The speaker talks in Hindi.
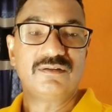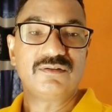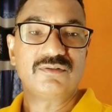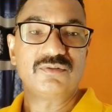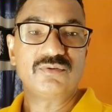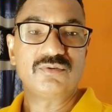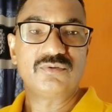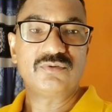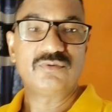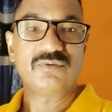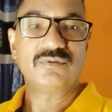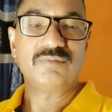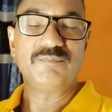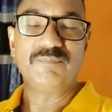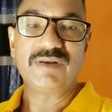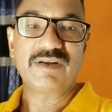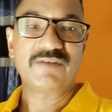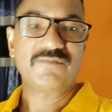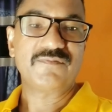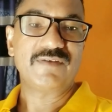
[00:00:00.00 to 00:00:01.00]
तो
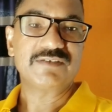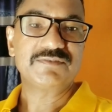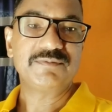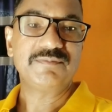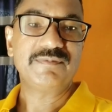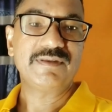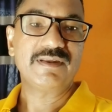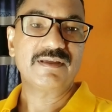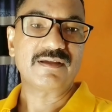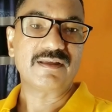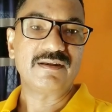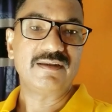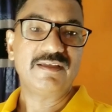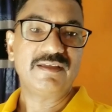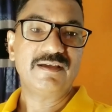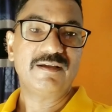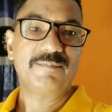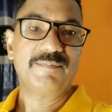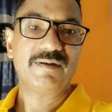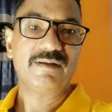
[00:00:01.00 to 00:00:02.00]
ब्रेकफास्ट भी मैंने कर लिया
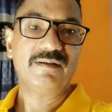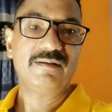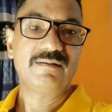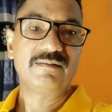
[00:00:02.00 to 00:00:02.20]
अपना